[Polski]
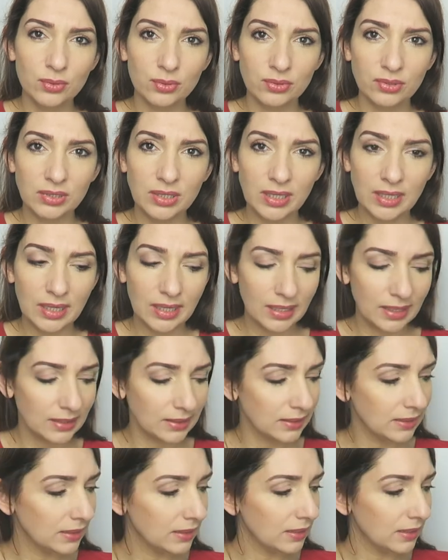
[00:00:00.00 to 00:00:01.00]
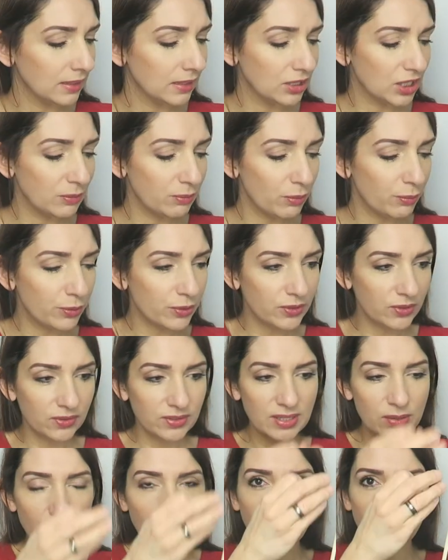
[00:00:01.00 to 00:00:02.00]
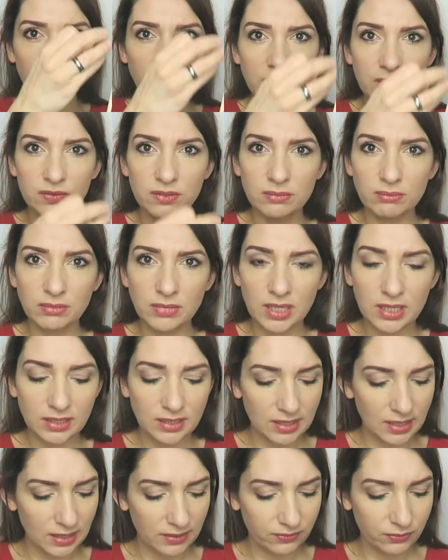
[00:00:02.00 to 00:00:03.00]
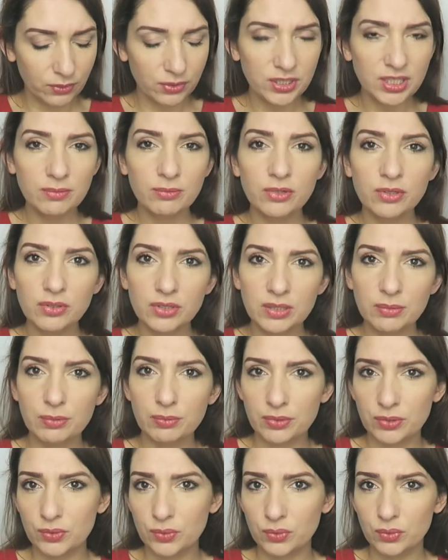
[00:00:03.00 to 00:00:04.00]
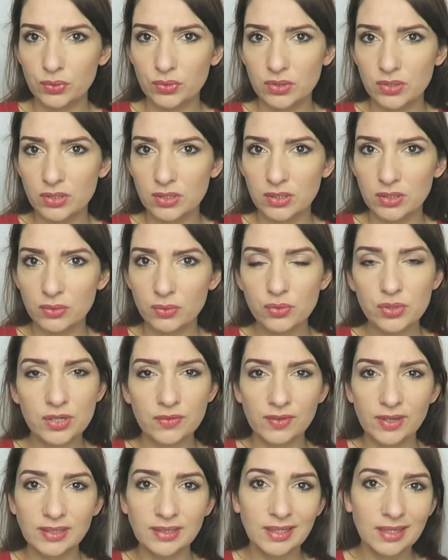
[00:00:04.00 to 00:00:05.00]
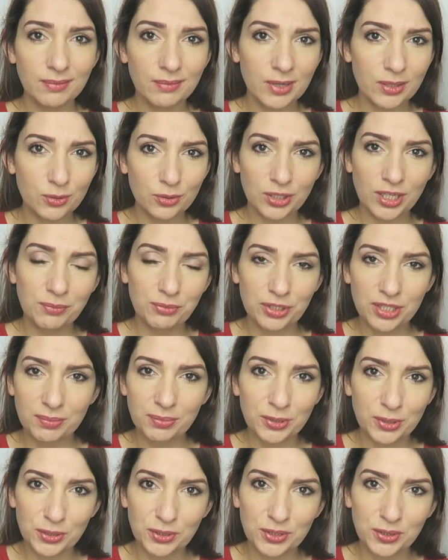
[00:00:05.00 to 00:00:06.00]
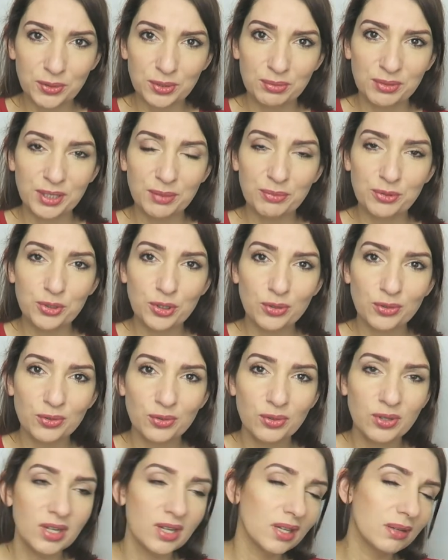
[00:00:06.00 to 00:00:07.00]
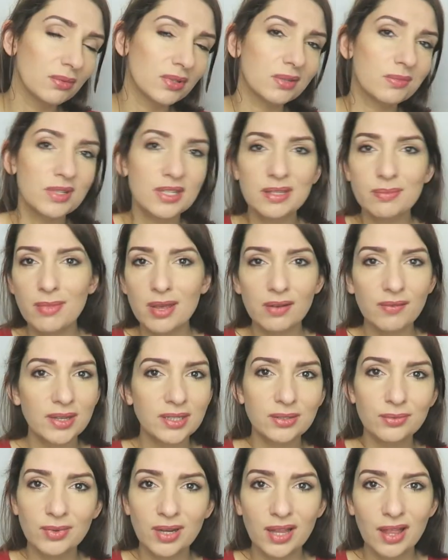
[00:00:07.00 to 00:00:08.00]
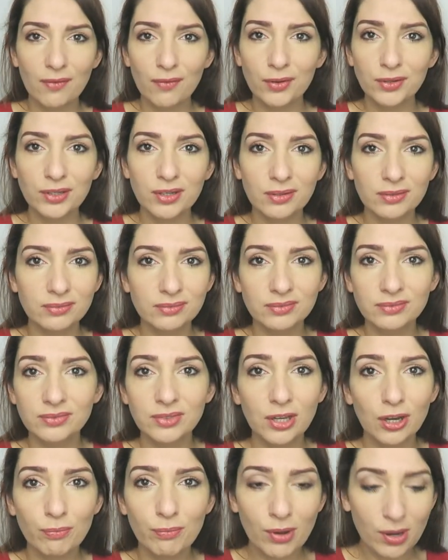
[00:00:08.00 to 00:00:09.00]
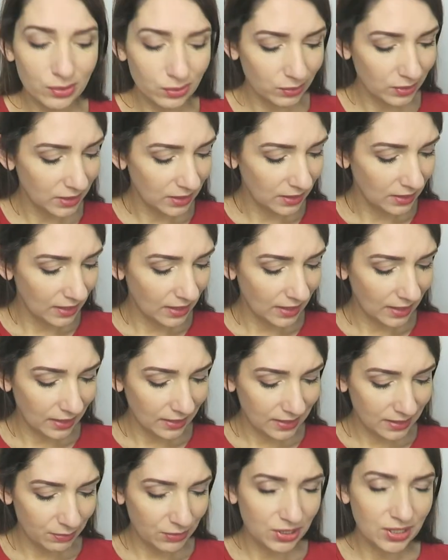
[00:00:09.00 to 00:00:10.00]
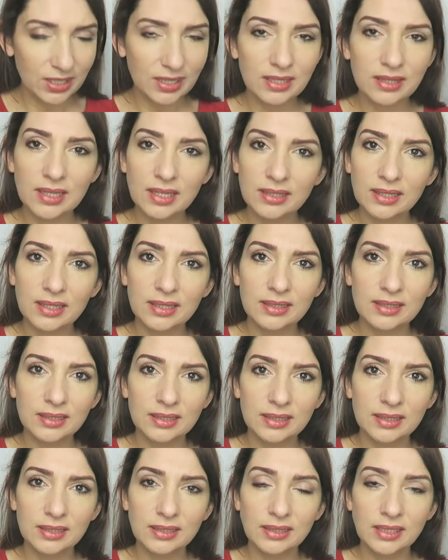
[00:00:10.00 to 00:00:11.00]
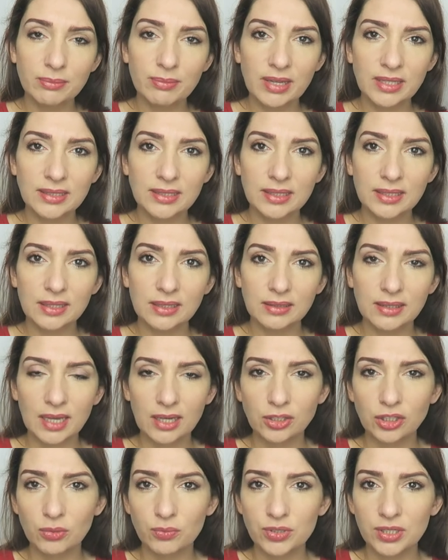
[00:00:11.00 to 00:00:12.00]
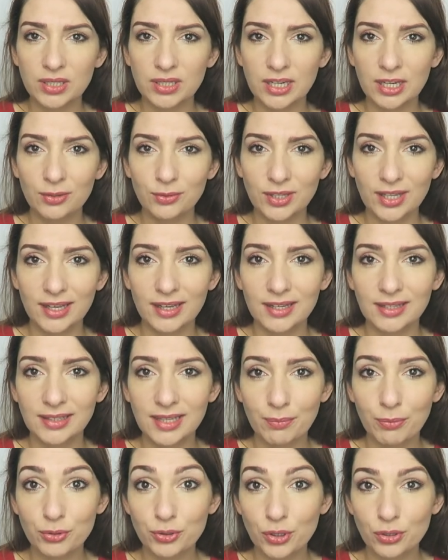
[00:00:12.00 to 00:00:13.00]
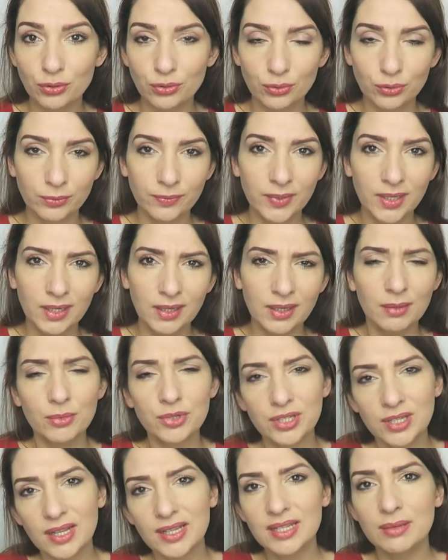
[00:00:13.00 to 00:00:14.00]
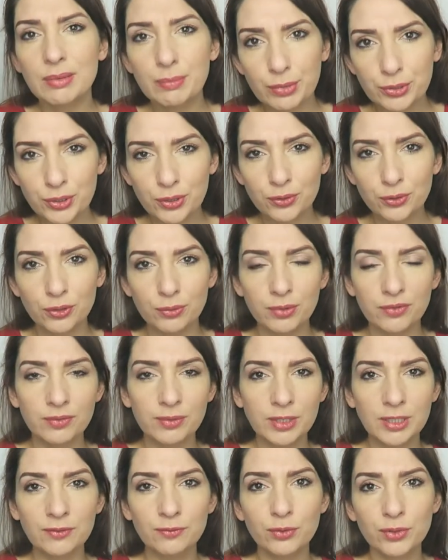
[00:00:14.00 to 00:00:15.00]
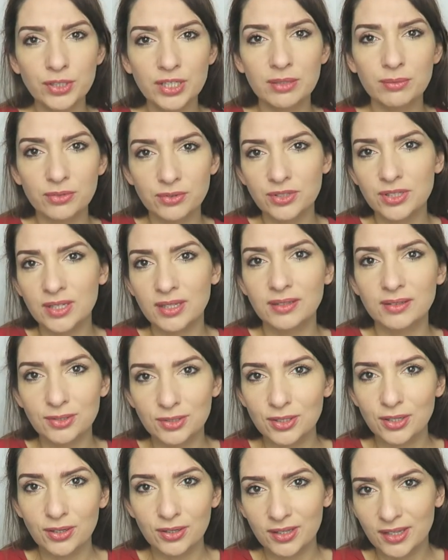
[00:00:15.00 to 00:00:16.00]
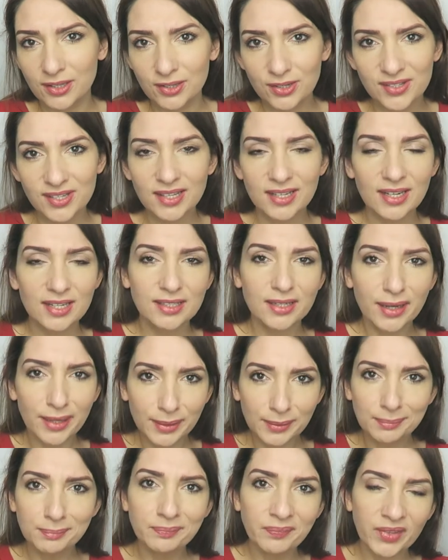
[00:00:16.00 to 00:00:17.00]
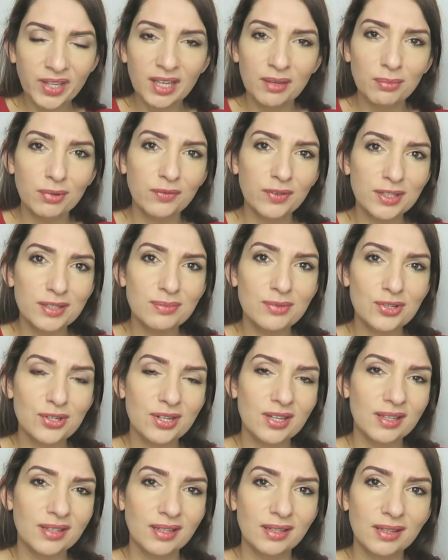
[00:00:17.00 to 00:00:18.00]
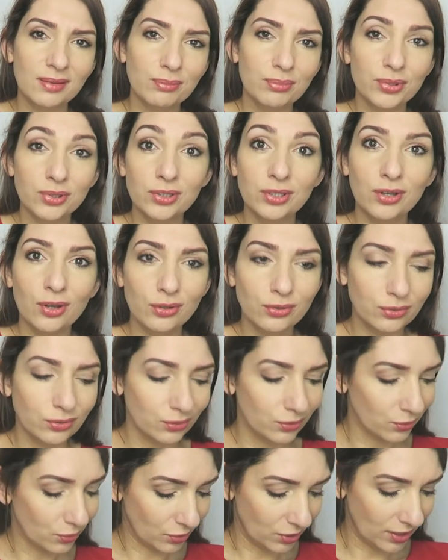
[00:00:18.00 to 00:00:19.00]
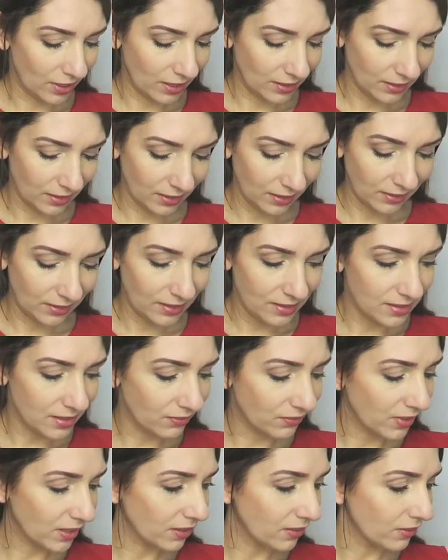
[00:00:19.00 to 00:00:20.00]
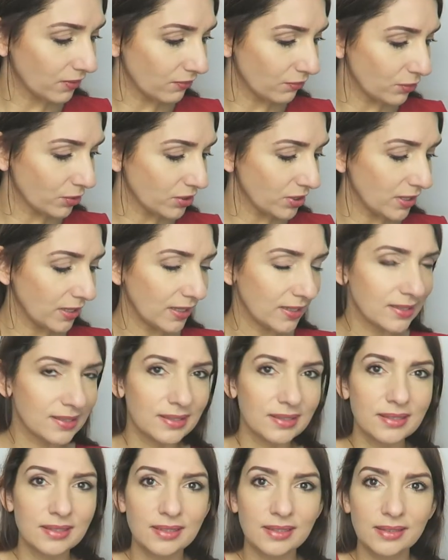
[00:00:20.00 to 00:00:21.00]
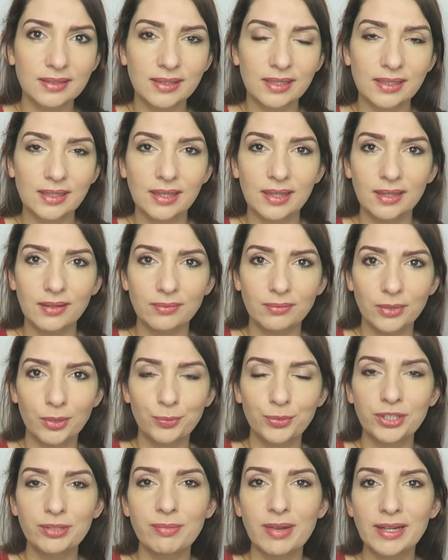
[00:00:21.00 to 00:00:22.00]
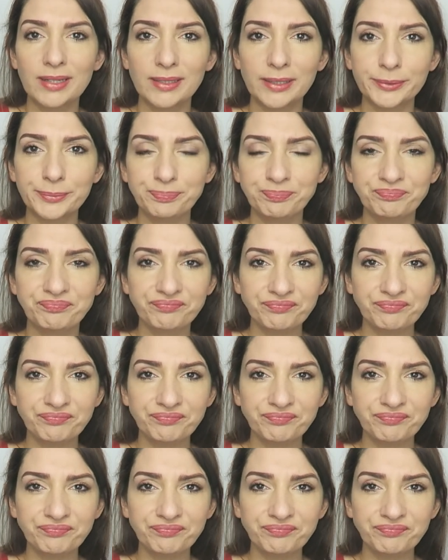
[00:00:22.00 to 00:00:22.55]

u lutnika, e, czyli po prostu on całkowicie wymienia włosie, bo ona się po prostu zużywa. Nie ma już tej przyczepności, którą ma na początku. Możemy smarować tą kalafonią do oporu, a smyczek nadal e, nie będzie tak dobrze grał jak na początku. Może nie na samym początku po wymianie włosia, bo trzeba też je rozegrać, ale powiedzmy, że no tam po tygodniu już grania intensywnego włosie jest takie optymalnie